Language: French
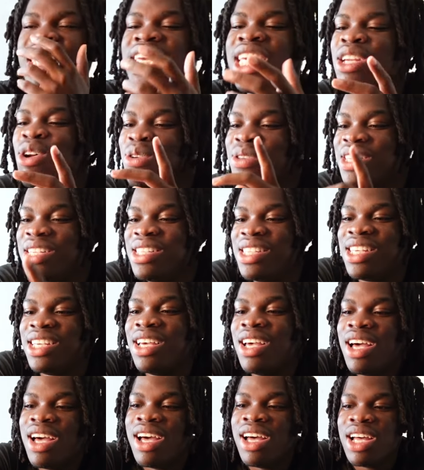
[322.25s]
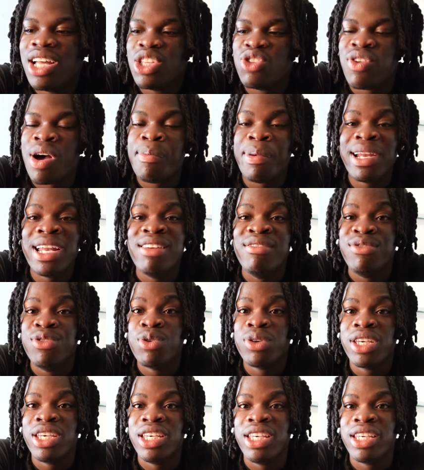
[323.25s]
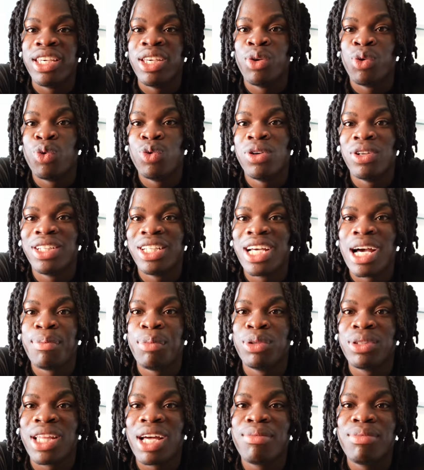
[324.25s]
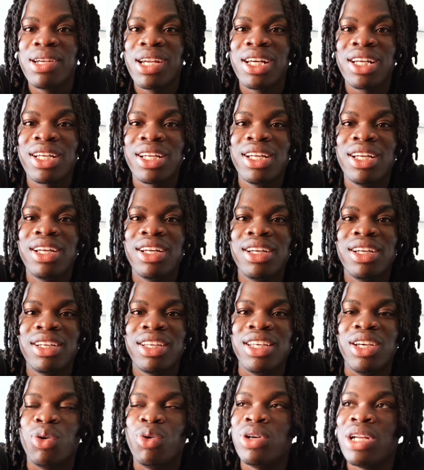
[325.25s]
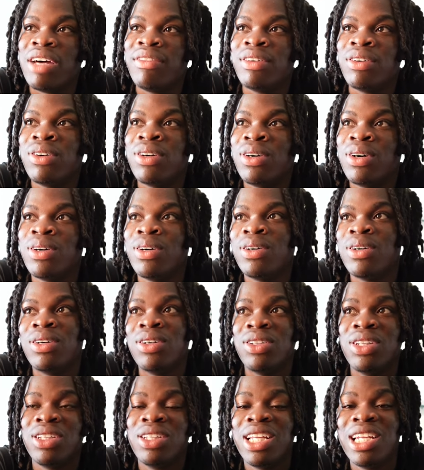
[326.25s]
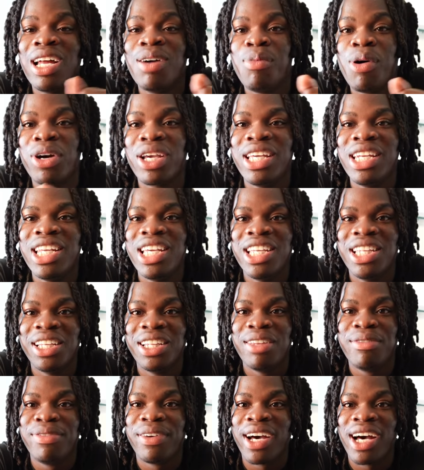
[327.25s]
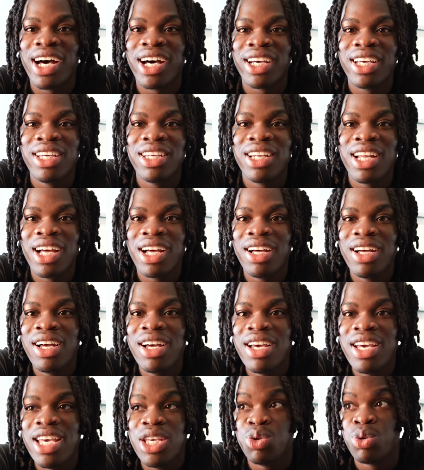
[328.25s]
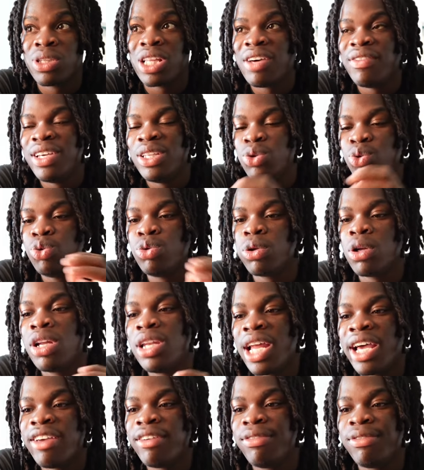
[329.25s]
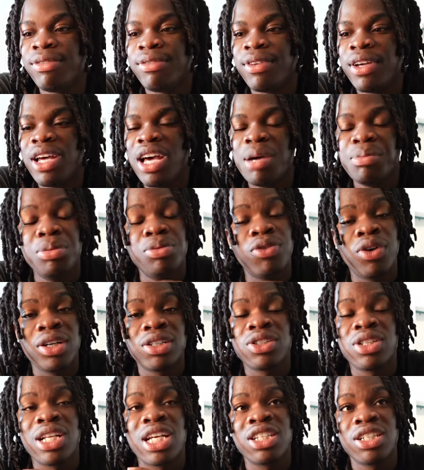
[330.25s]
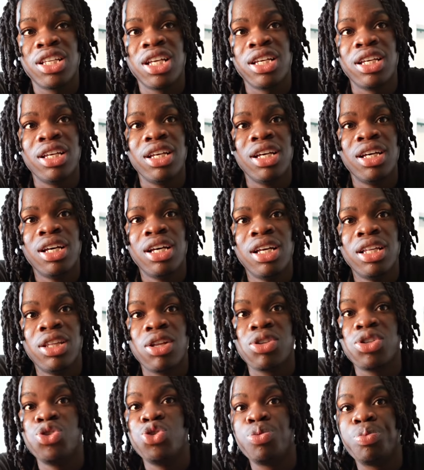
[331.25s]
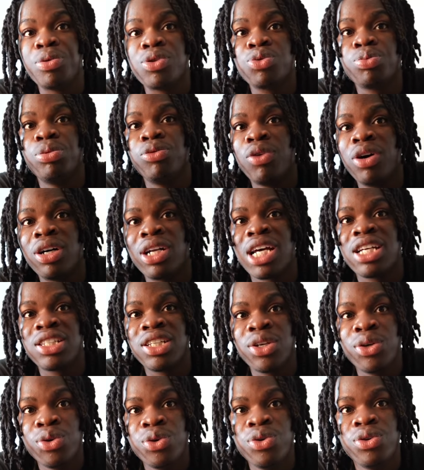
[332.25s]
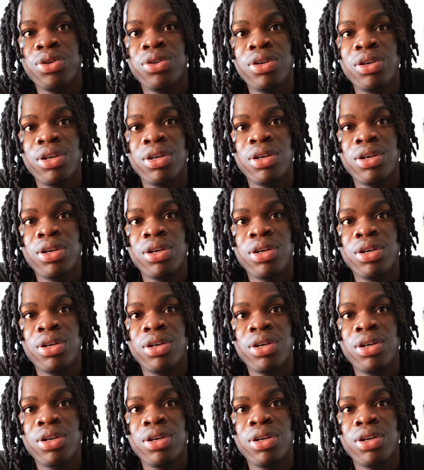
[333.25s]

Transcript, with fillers: il a aussi dit tu vois pas les vieux qui, qui roulent en décapotable, qui roulent euh, dans des Lamborghini, dans des Ferrari, là. Ils ont travaillé toute leur life pour pouvoir se l'acheter. Donc si tu penses pouvoir en acheter une,